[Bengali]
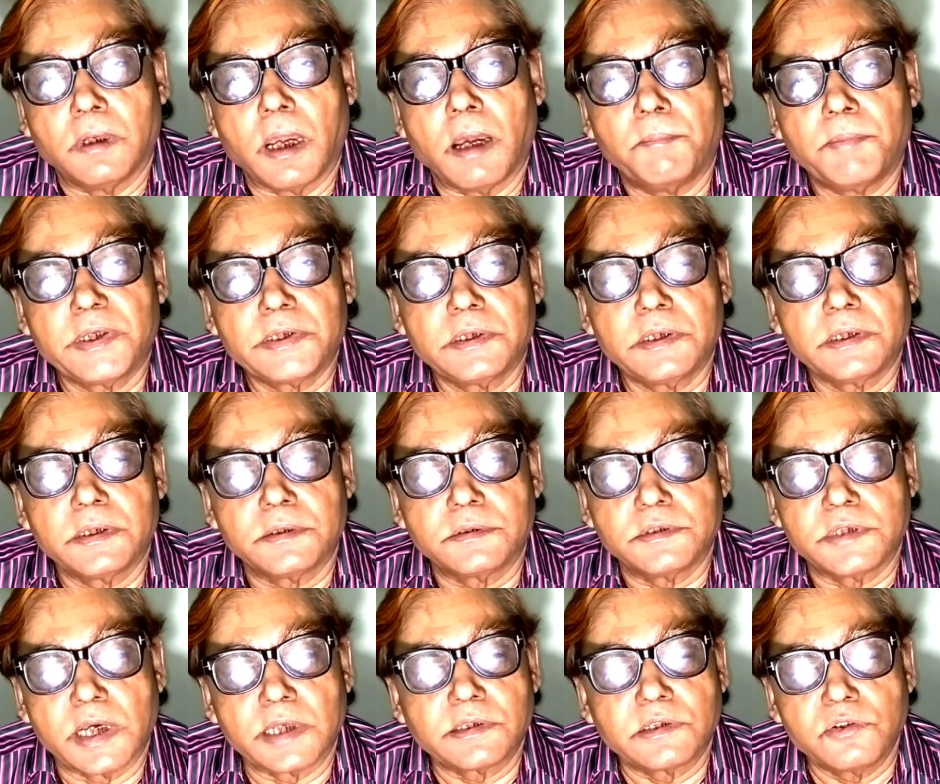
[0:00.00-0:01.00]
আমাদের
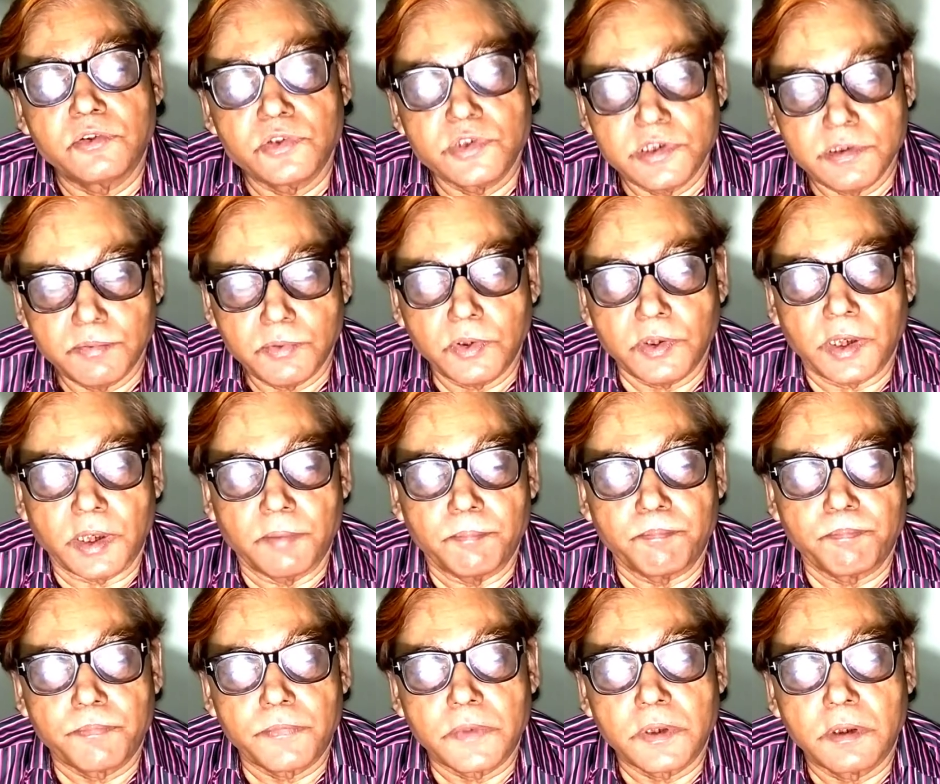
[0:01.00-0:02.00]
জাতীয় জীবনে
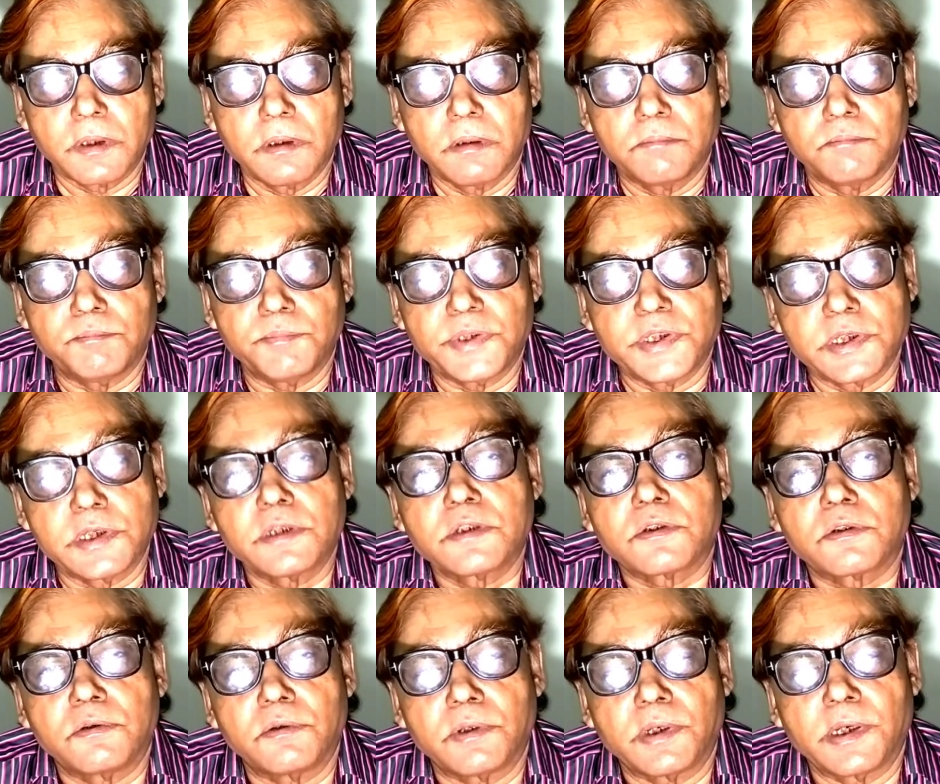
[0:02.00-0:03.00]
বিশেষ
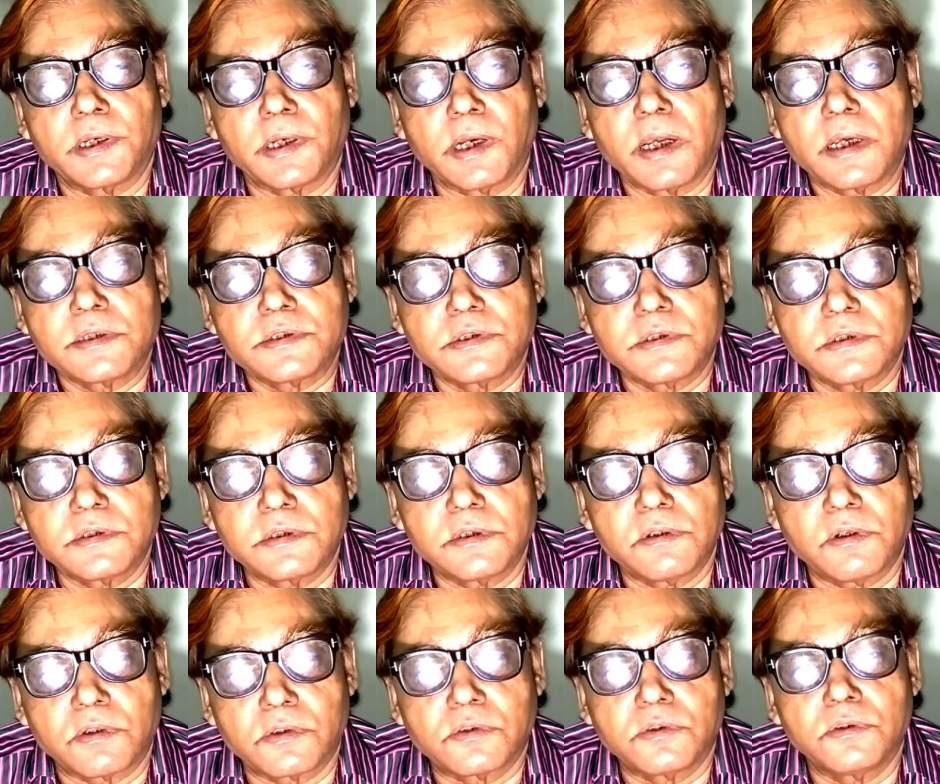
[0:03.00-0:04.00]
করে রাজনীতি
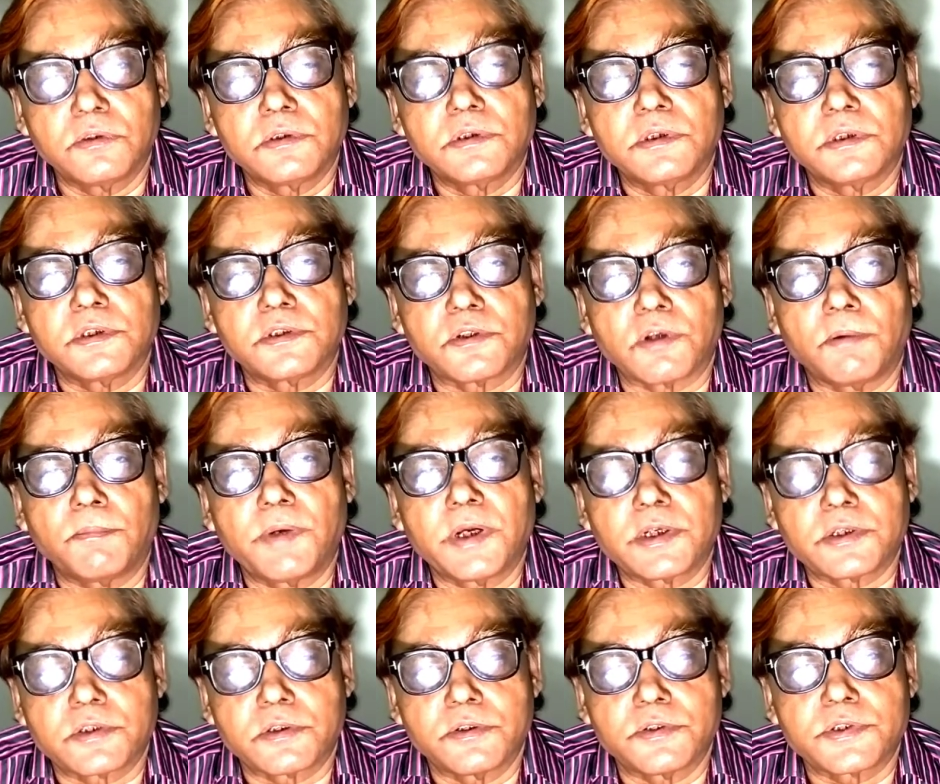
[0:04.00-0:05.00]
অর্থনীতি
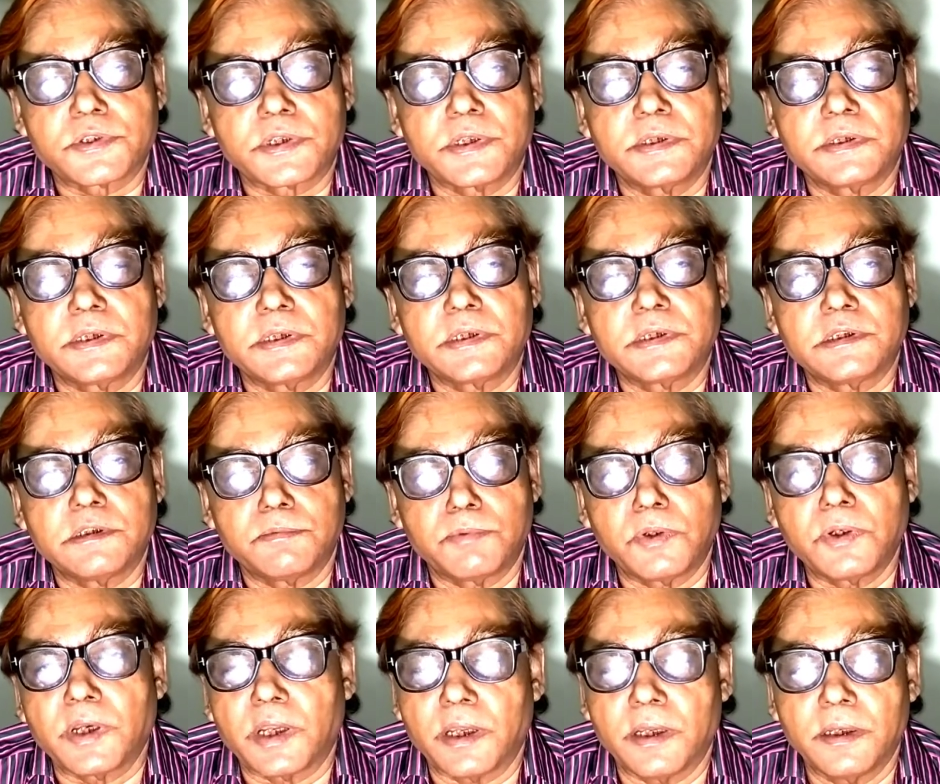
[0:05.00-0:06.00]
সমাজ সংস্কৃতির
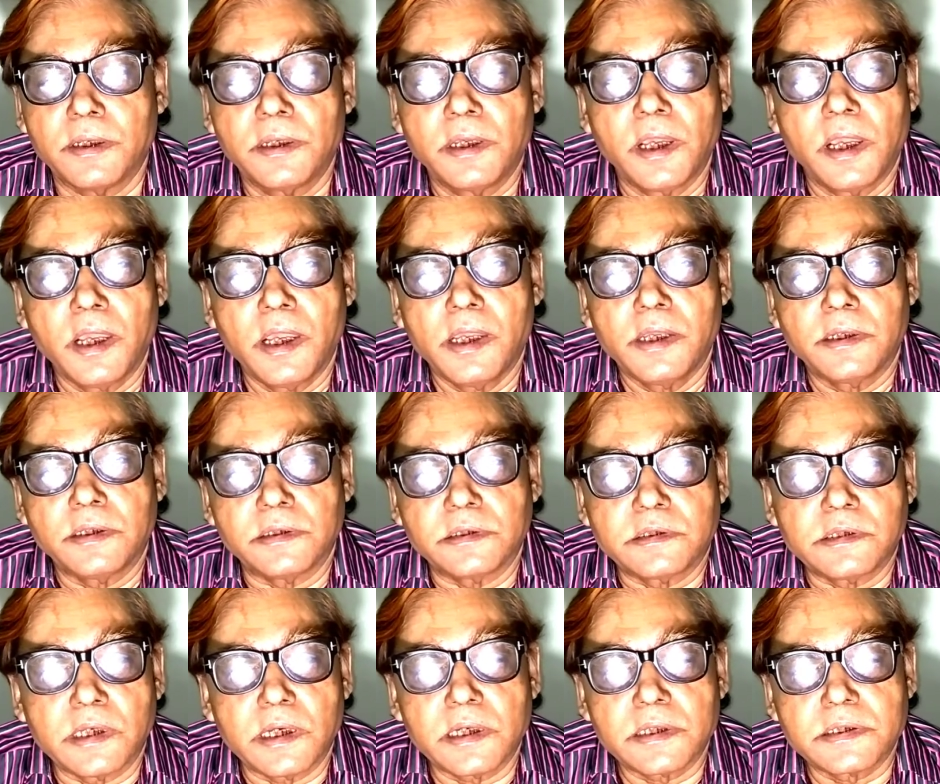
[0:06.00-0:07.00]
জীবনে
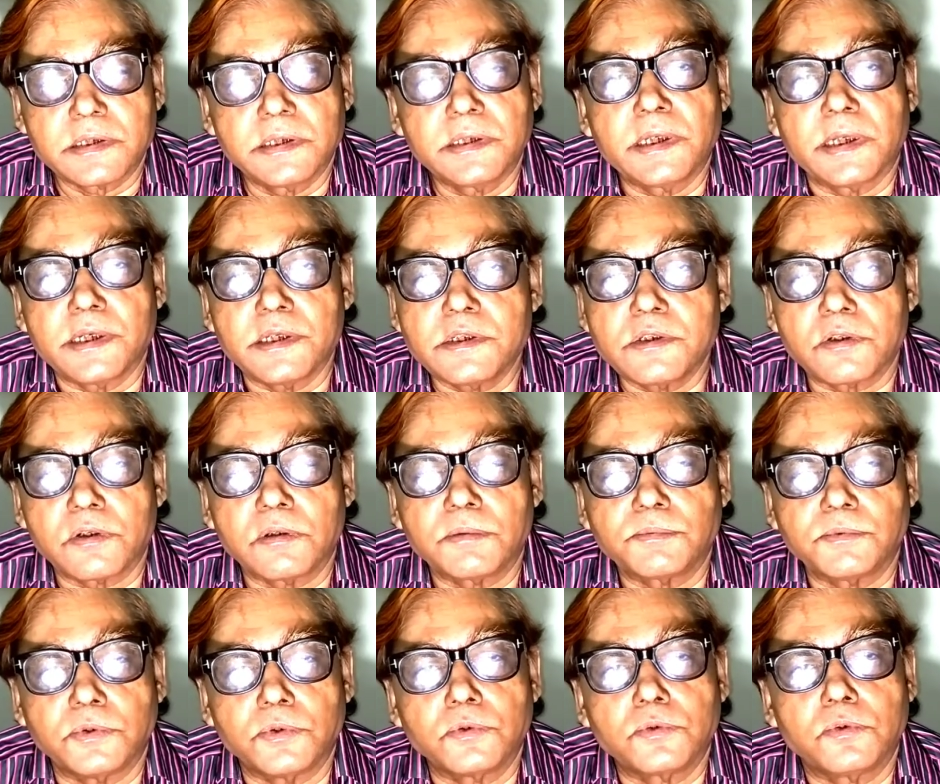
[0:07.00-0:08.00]
ইতিহাসের এই সব
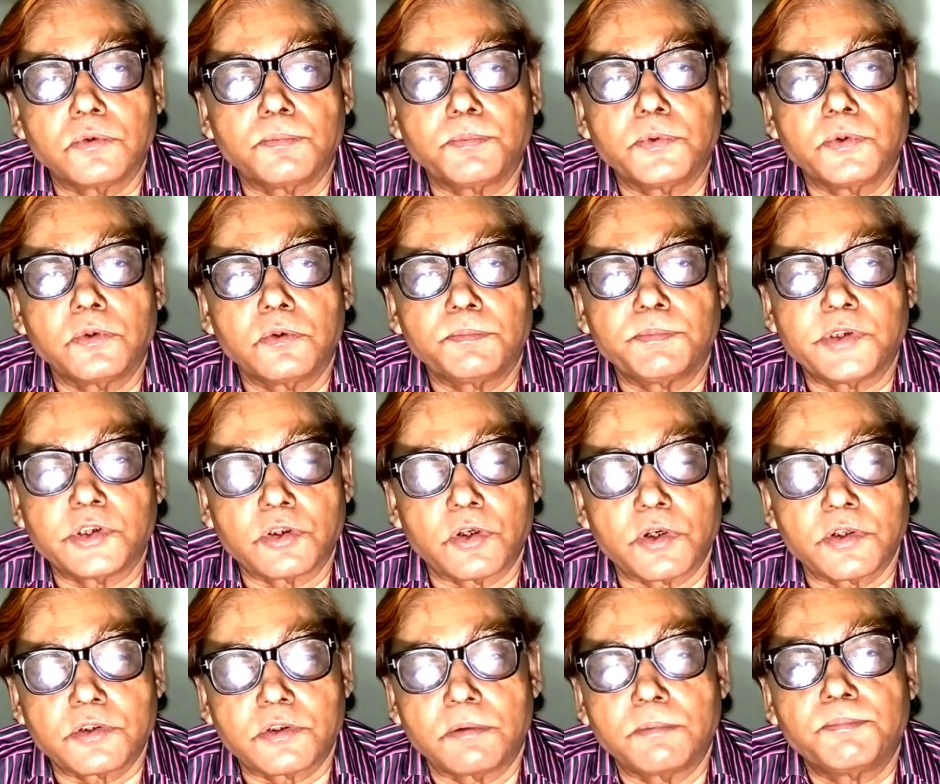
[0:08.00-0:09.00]
গুরুত্বপূর্ণ
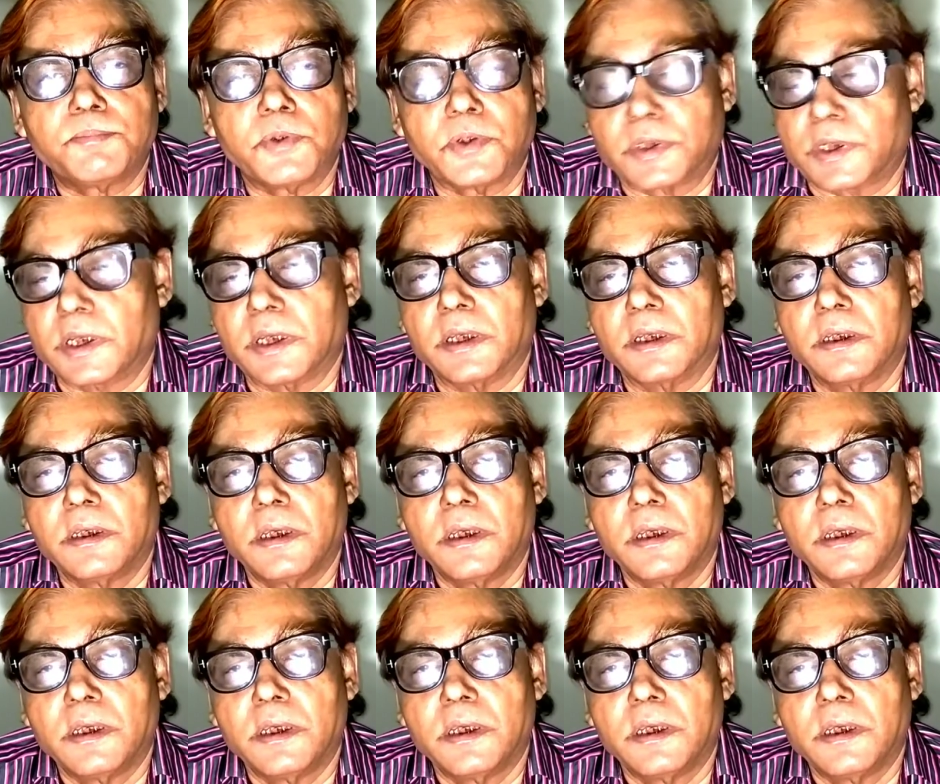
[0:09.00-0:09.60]
বিষয় সম্পর্কে